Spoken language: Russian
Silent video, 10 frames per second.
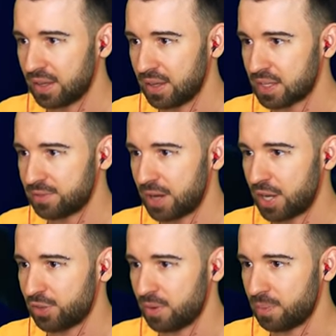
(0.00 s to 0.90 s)

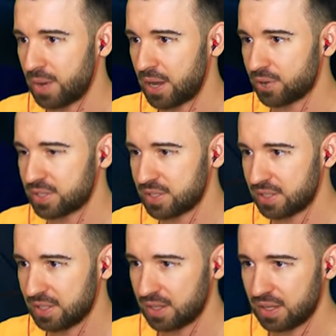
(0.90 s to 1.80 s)
Разворачиваем
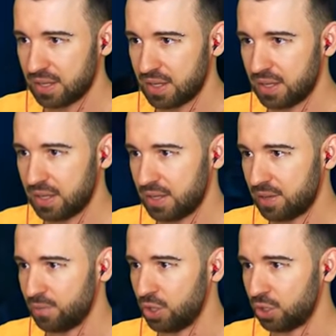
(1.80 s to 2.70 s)
парус,
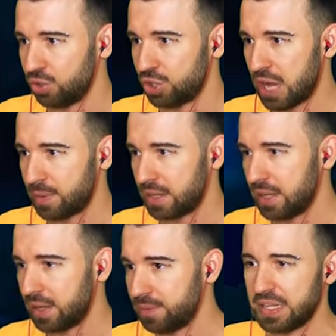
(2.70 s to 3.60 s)
выключаем радар,